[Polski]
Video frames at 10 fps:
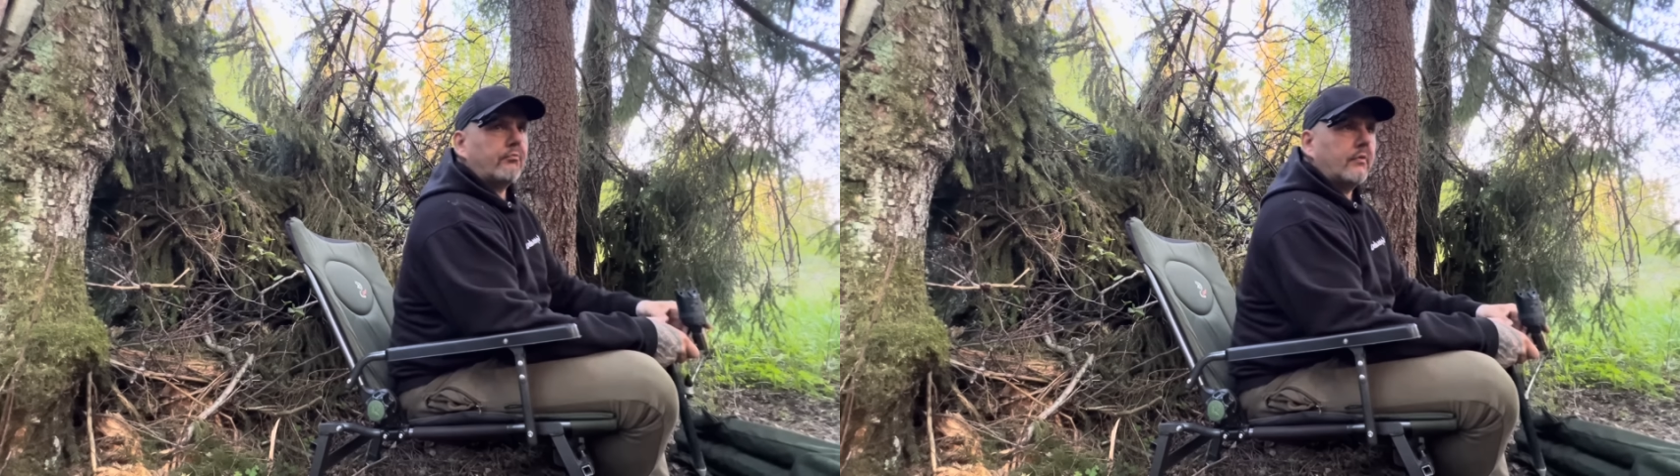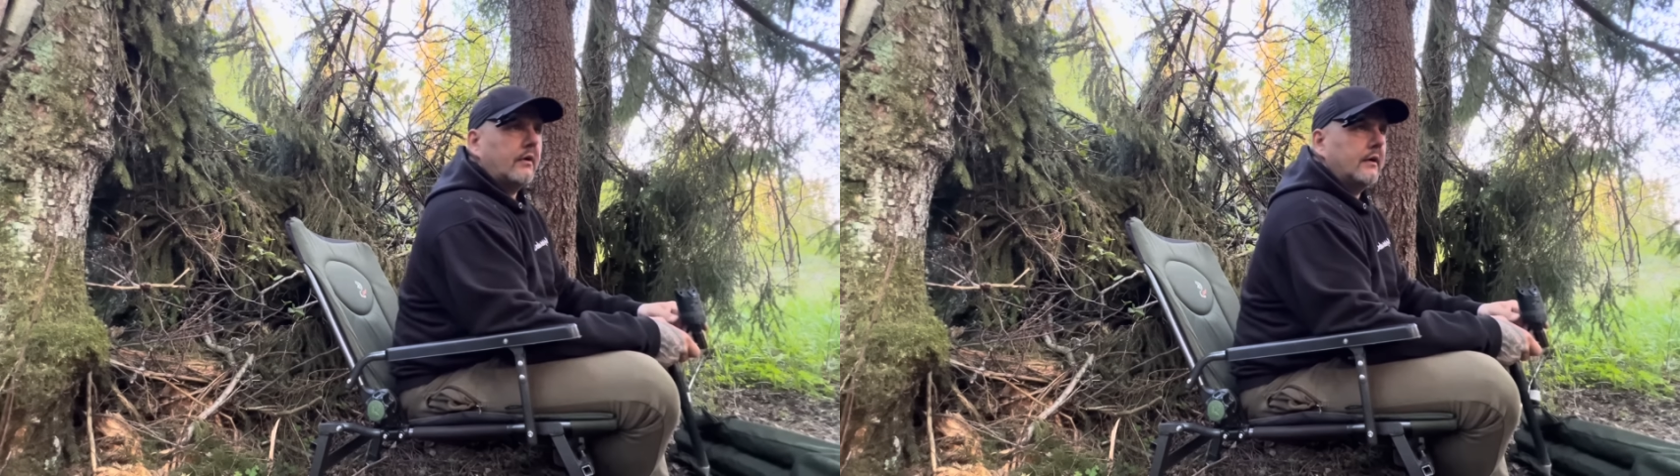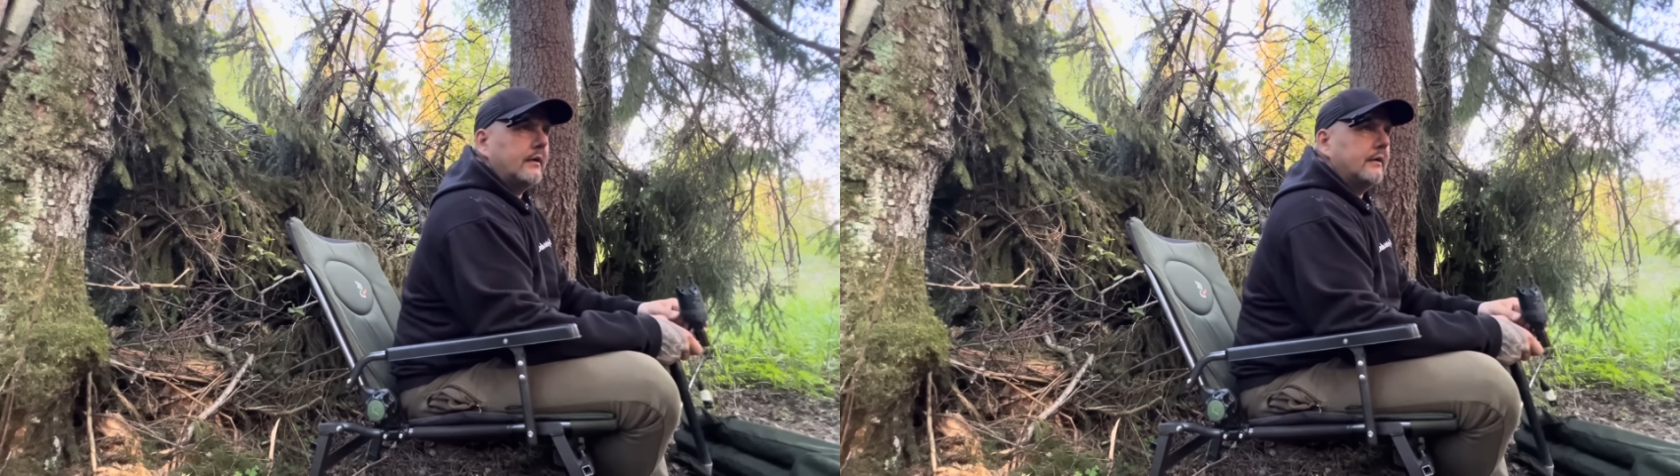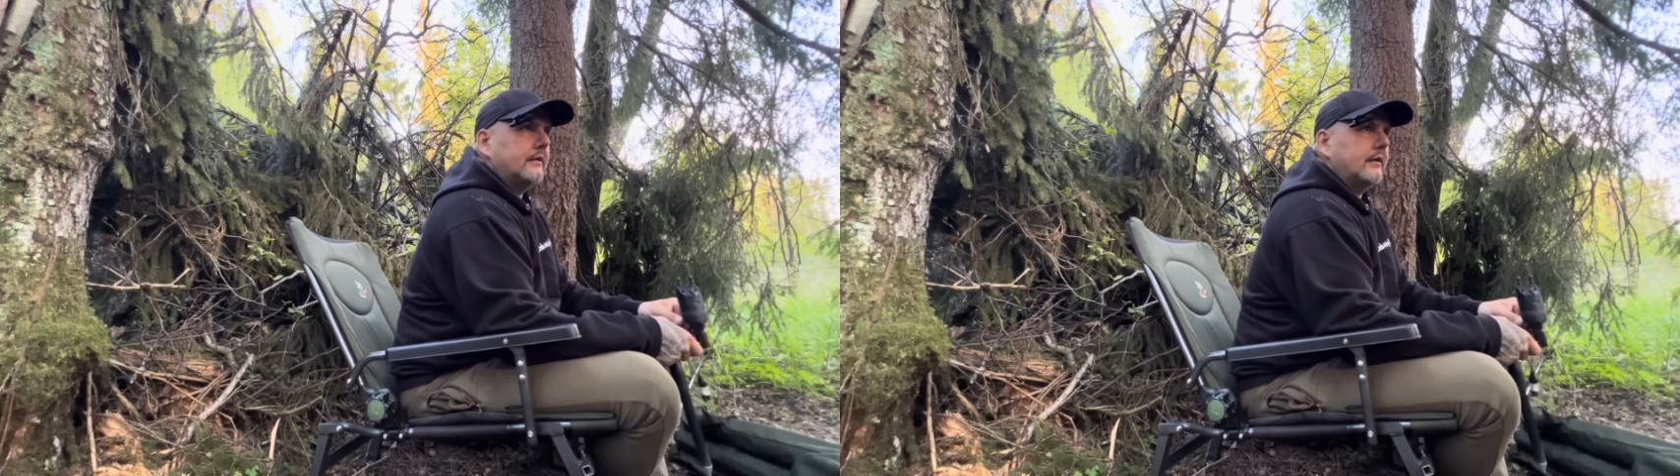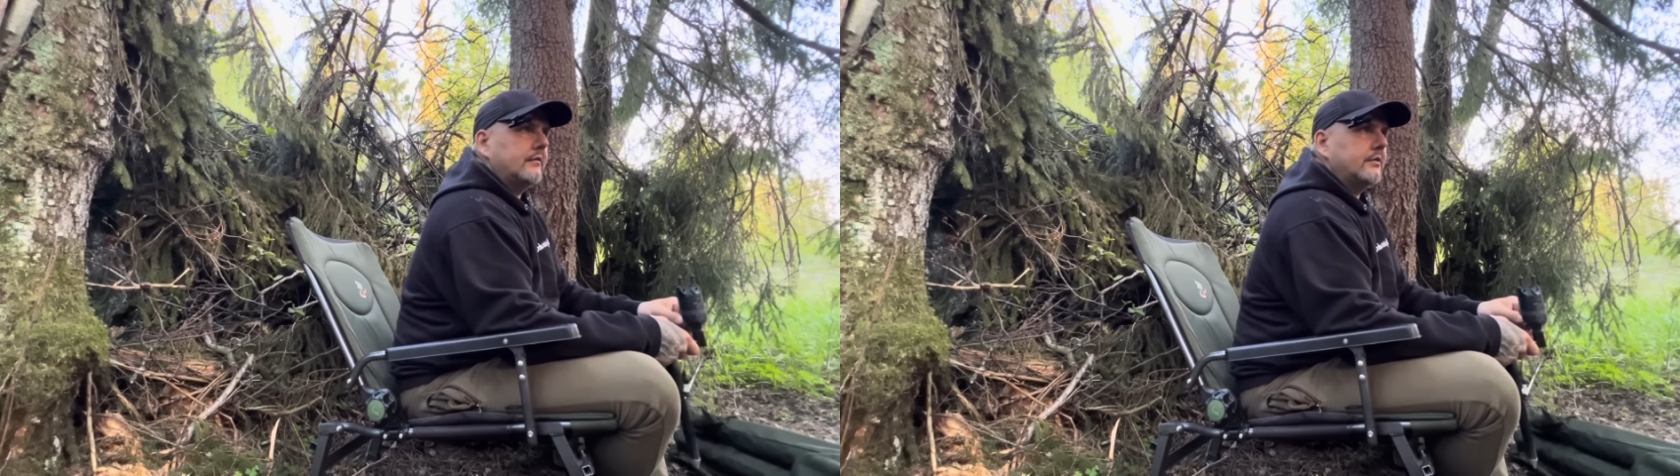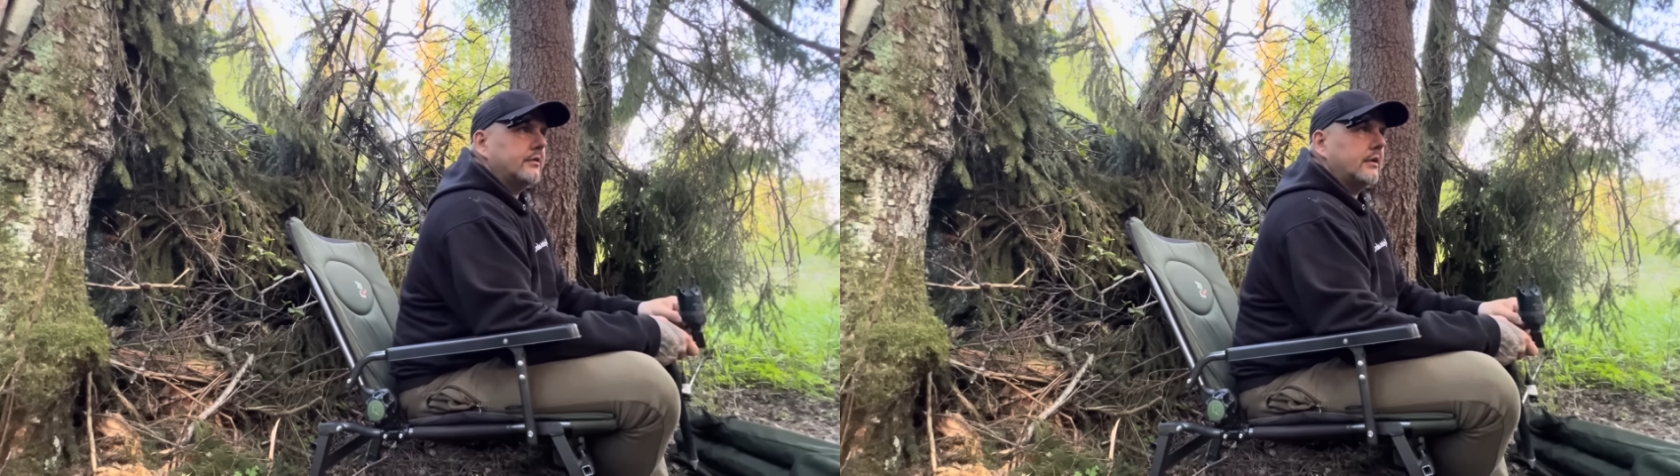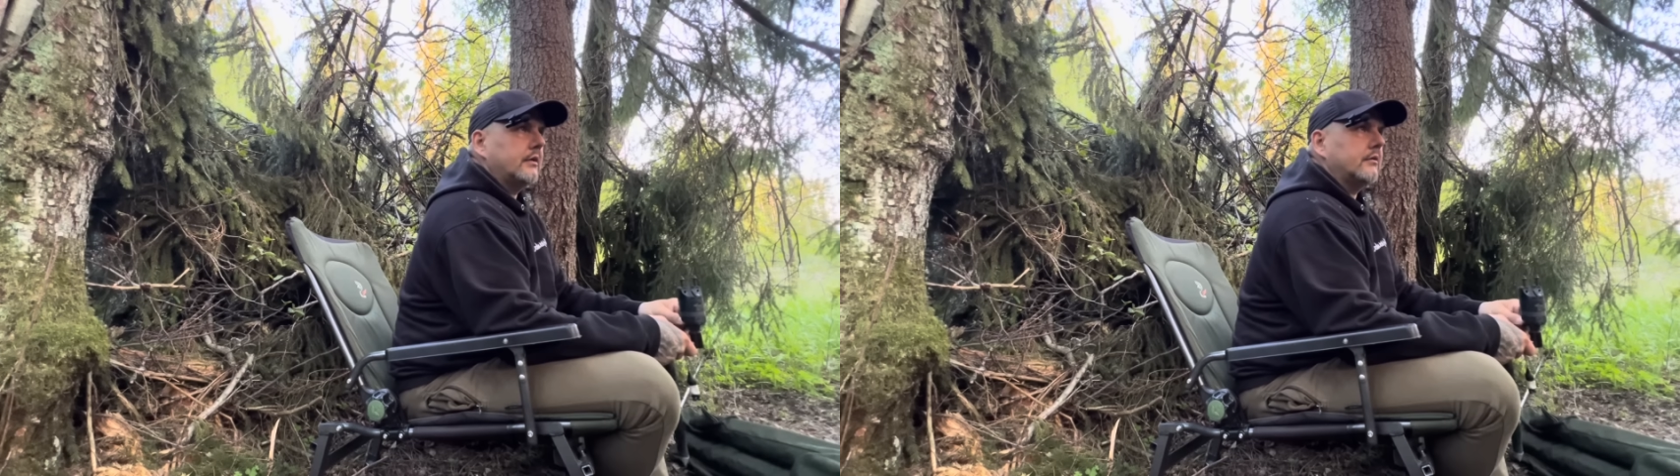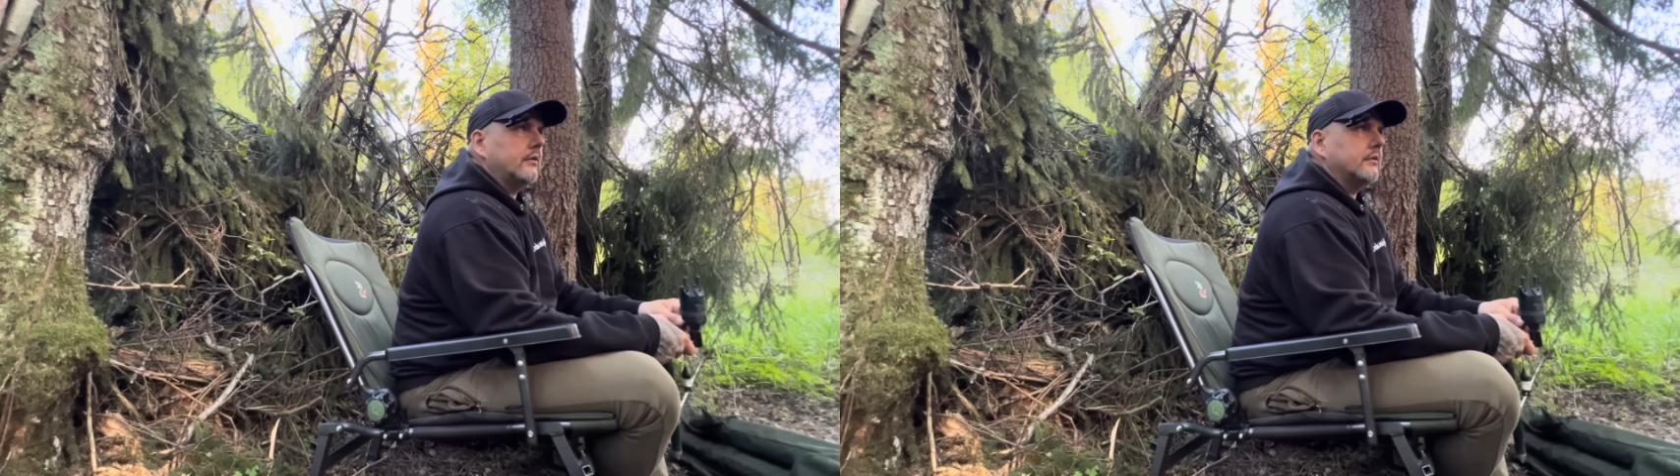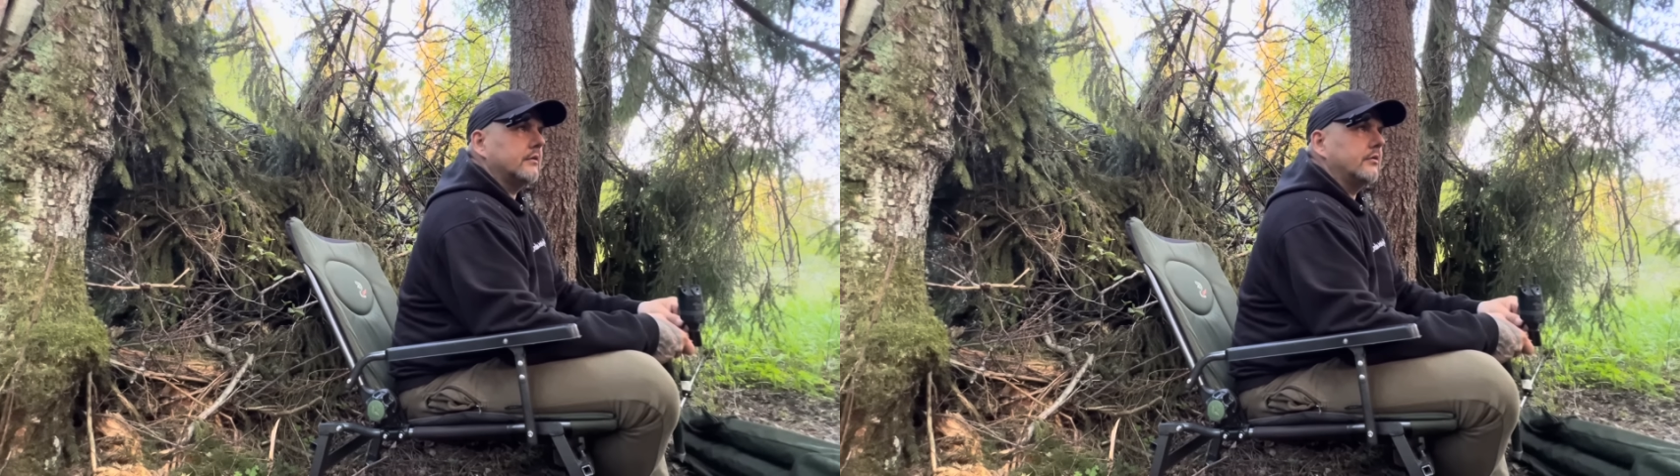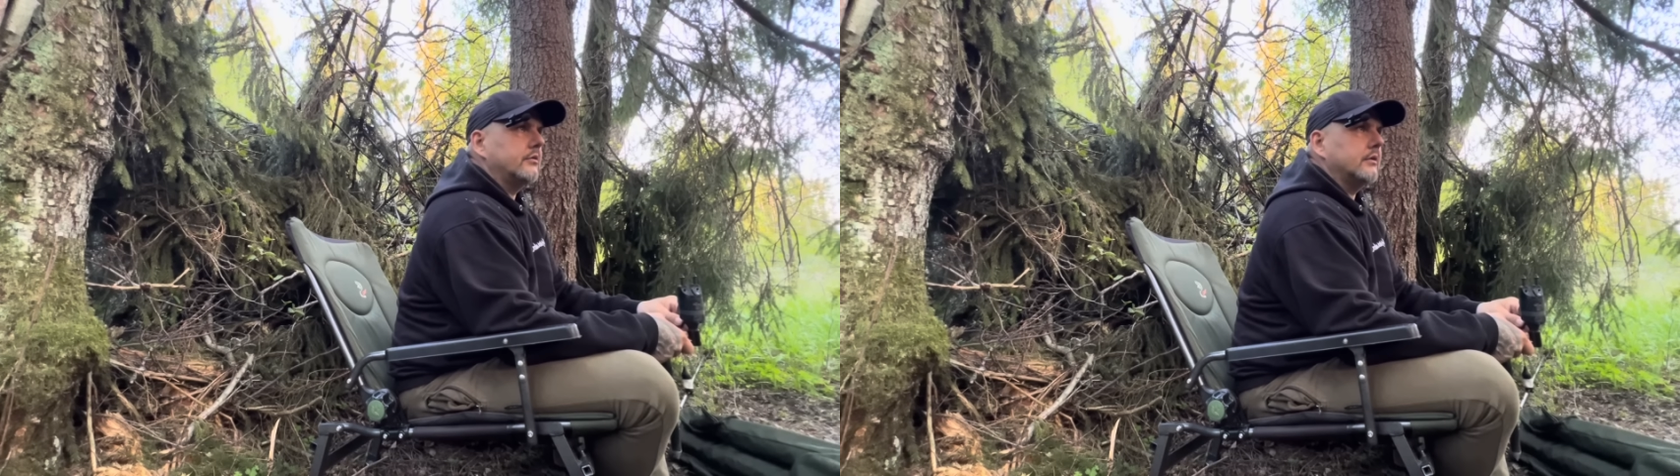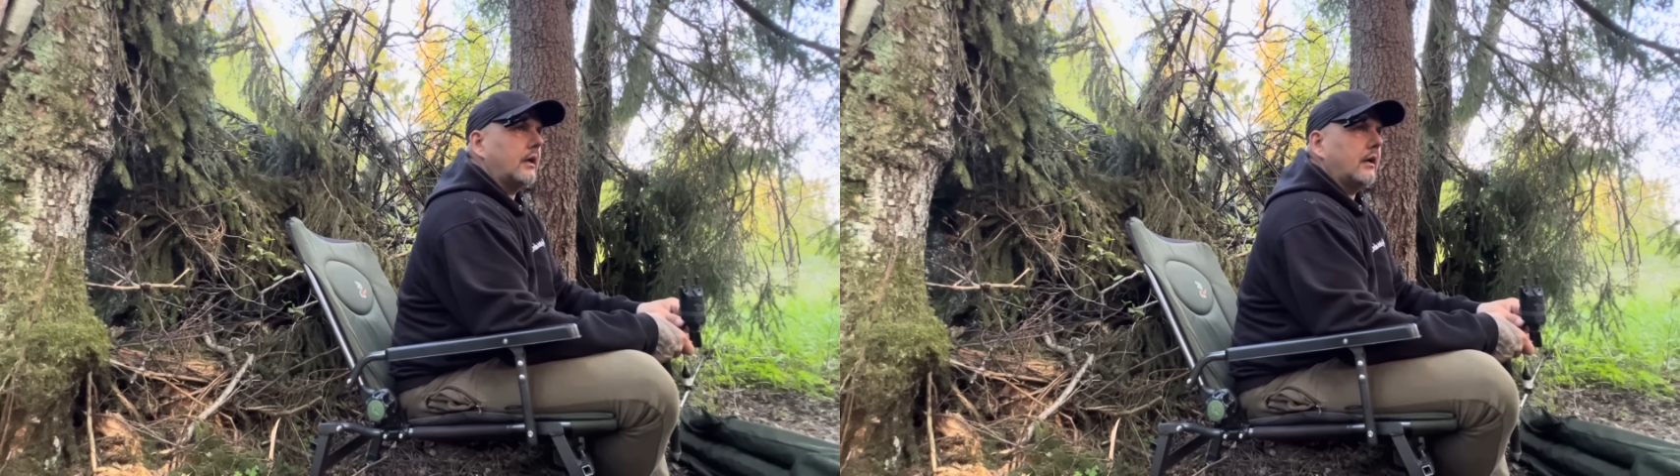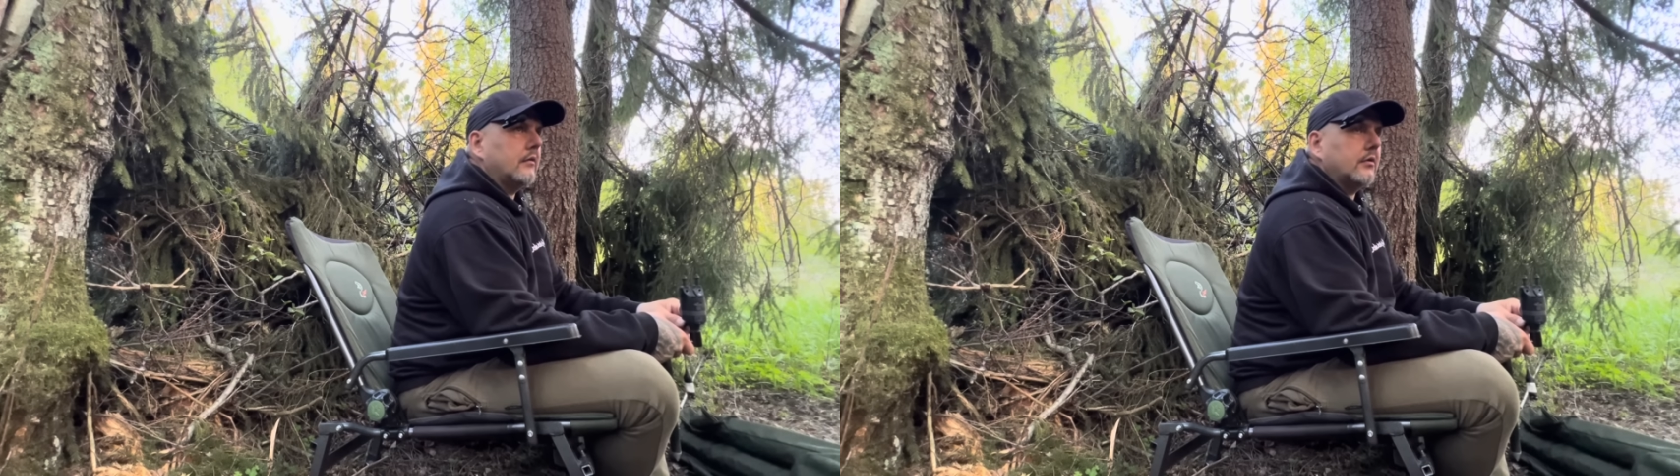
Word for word: mm, e, najwyższej, to jest godzina,